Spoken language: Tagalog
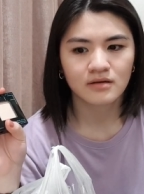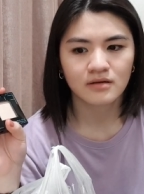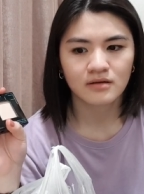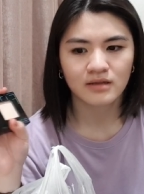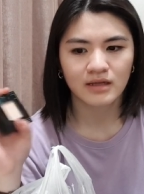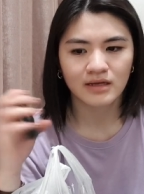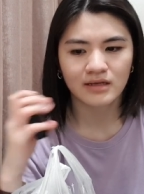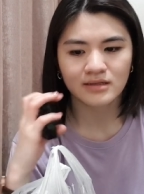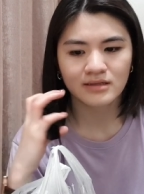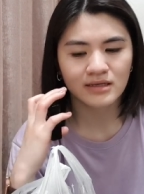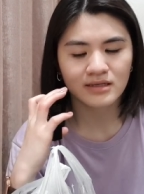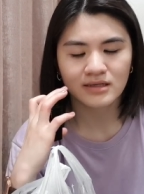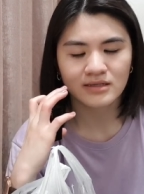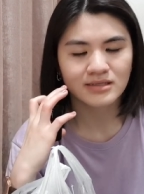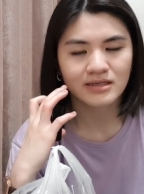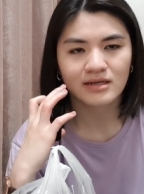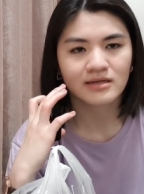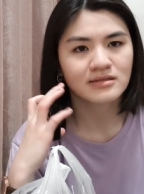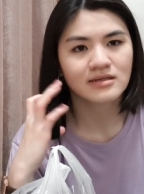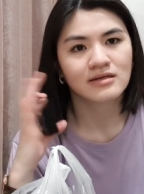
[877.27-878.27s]
Like, hindi na
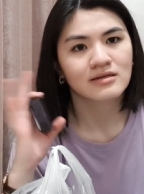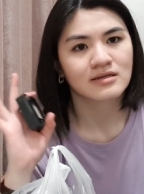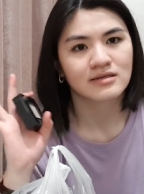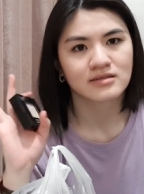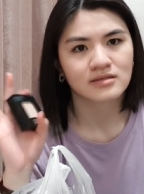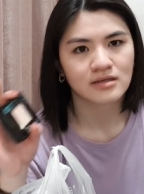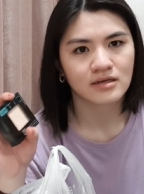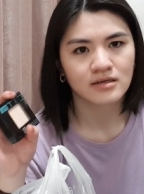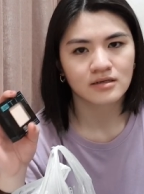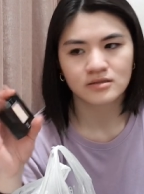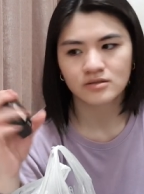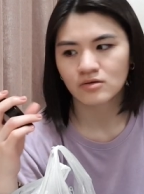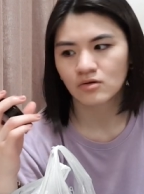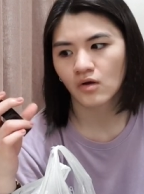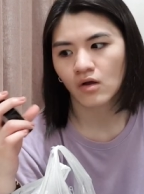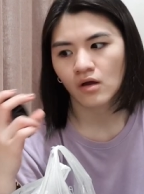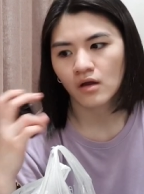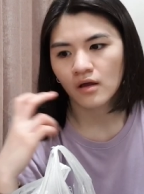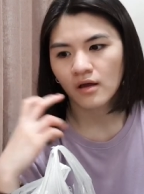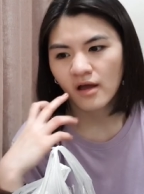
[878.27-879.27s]
sila nag-restock.
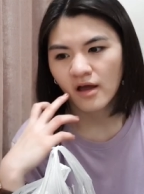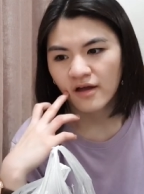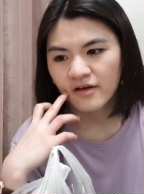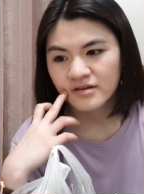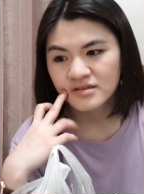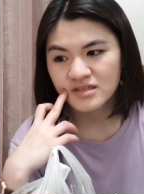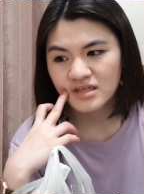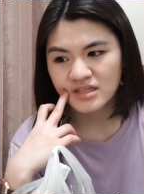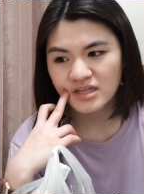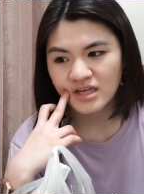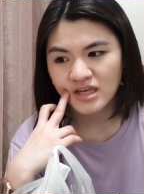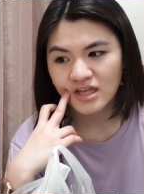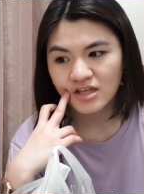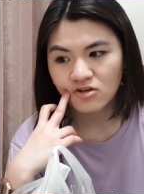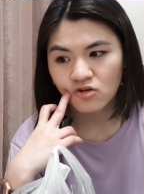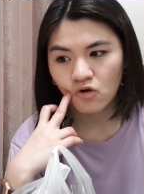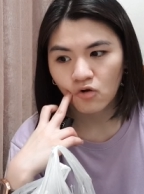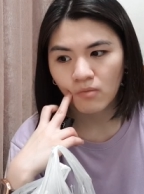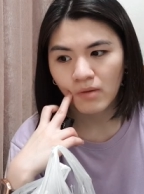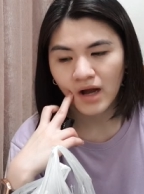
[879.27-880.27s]
So, sa
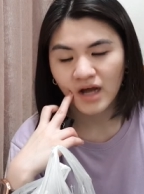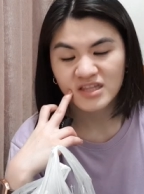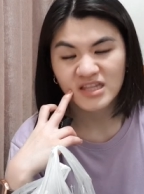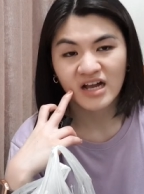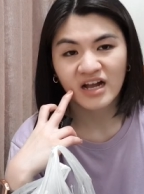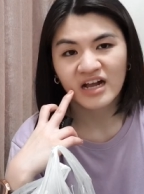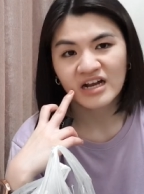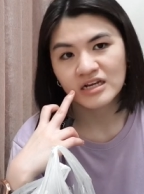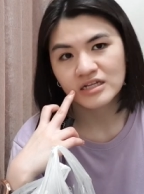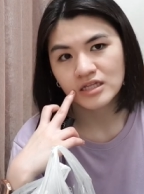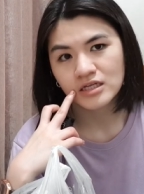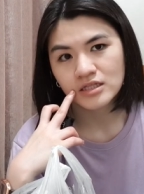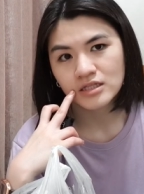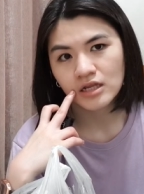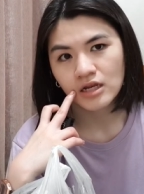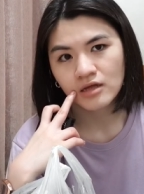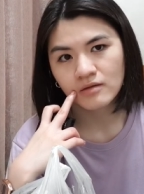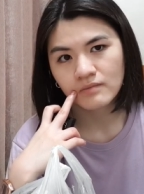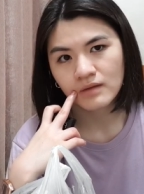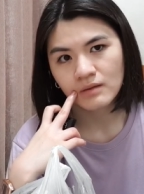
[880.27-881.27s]
tingin ko baka tanggalin na
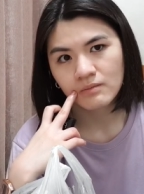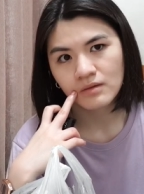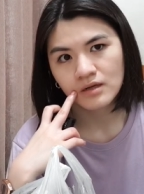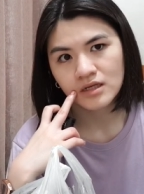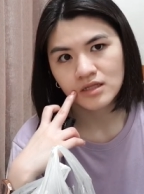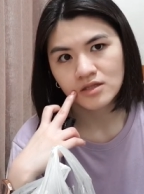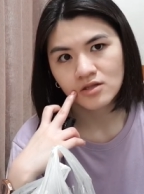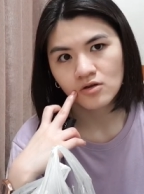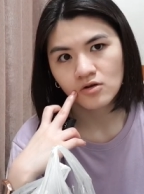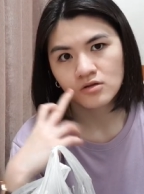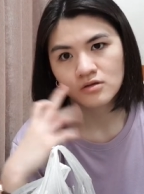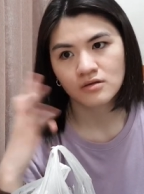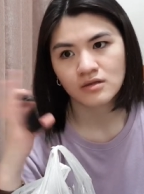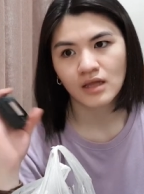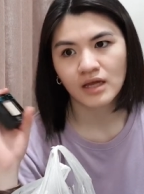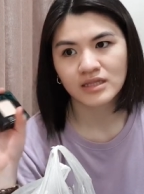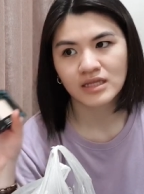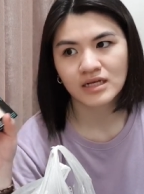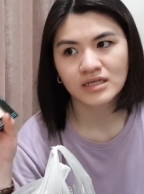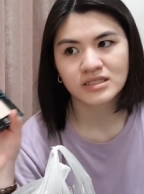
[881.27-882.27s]
nila yung Maybelline doon.
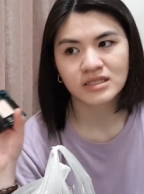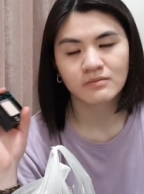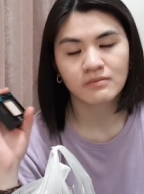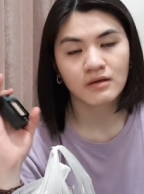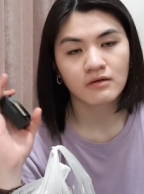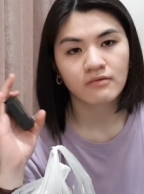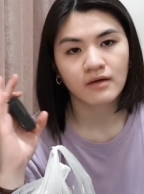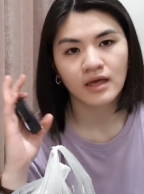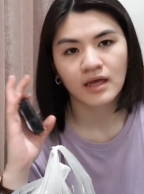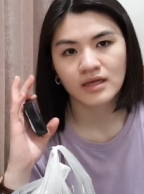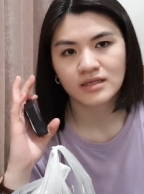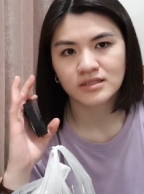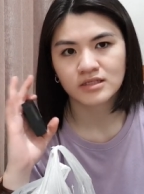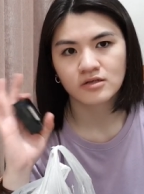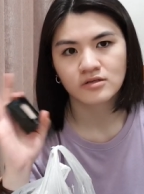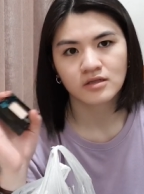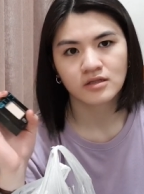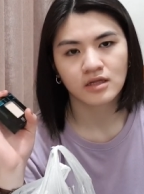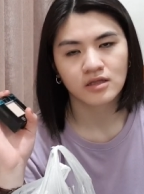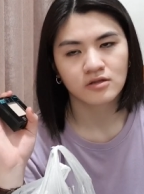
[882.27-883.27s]
Dati kasi BYS
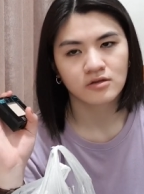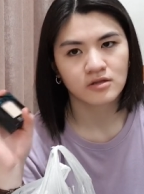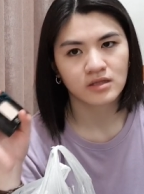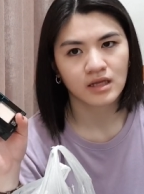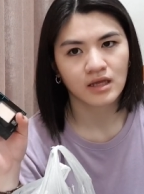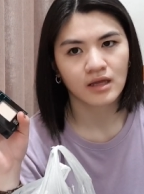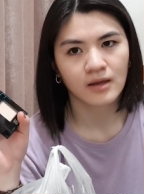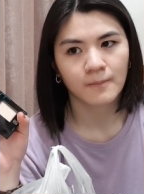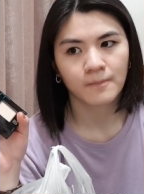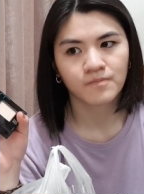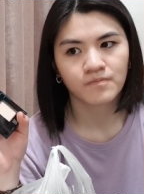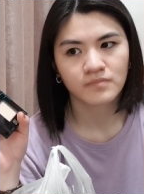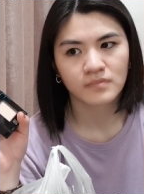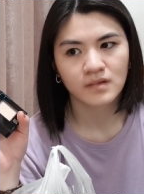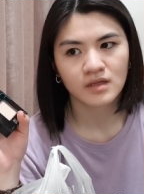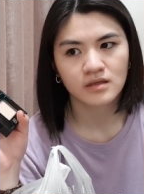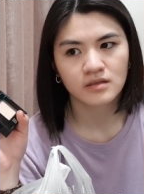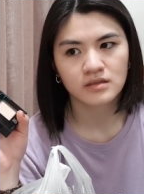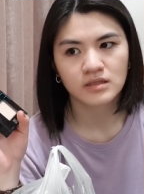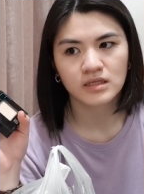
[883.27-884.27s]
yun na nandun eh.
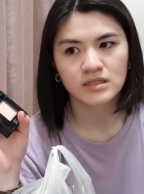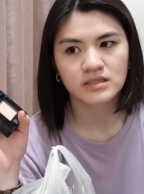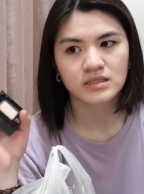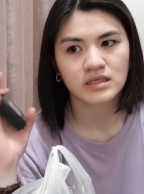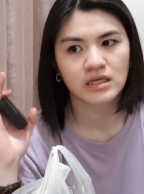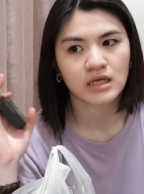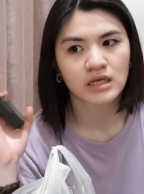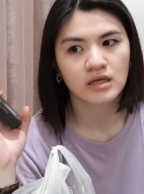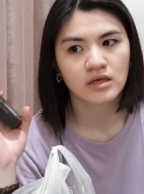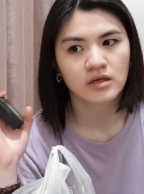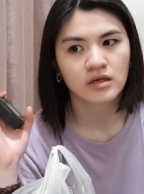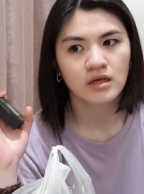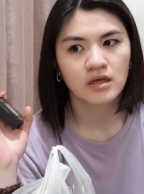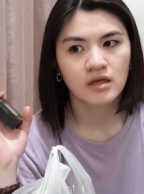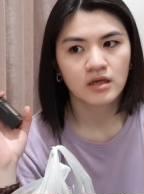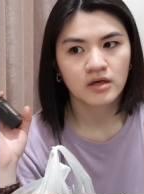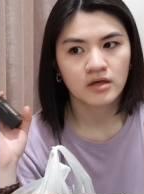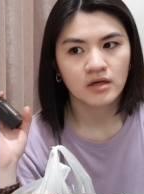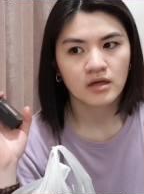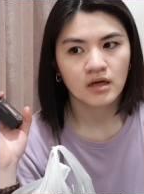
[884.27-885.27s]
Tapos naging,
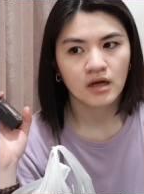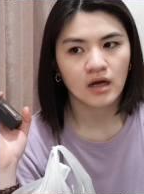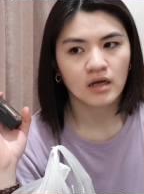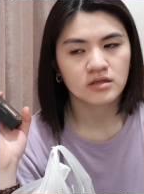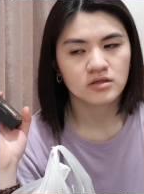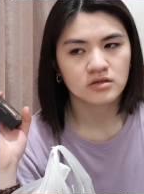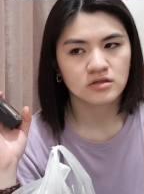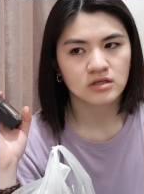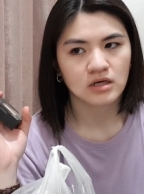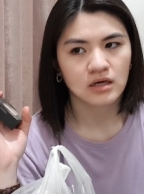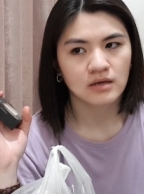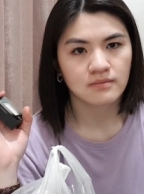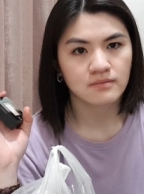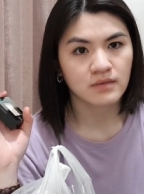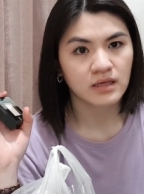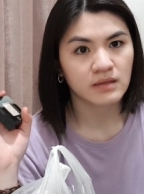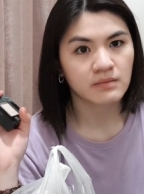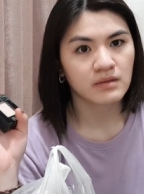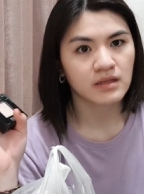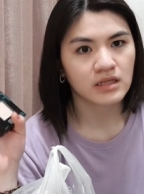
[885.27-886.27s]
ano siya,
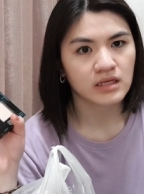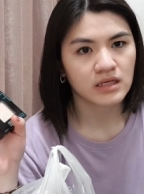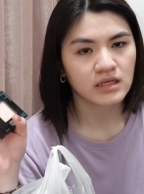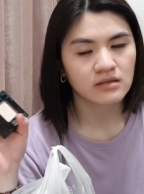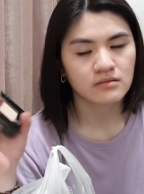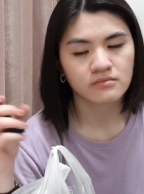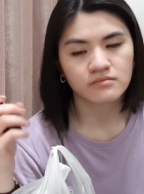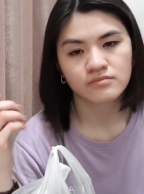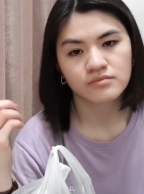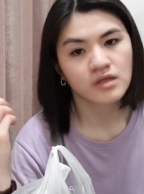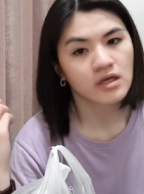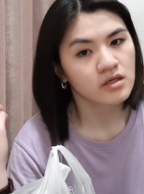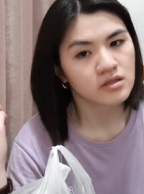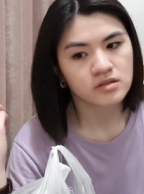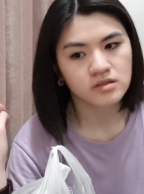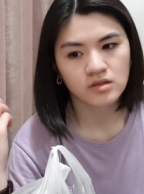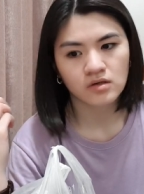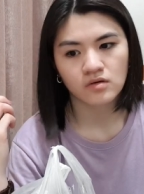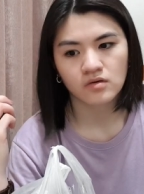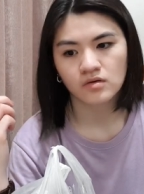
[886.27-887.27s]
Maybelline.
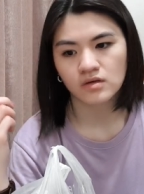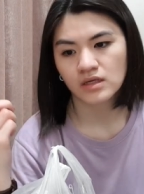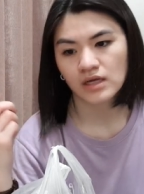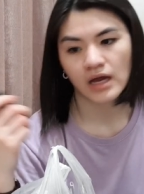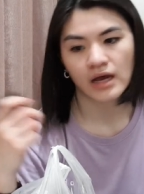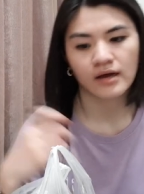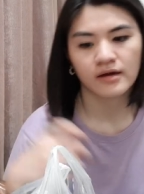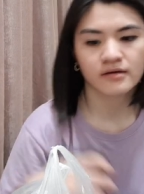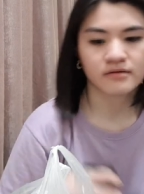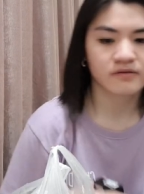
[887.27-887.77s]
So, yeah.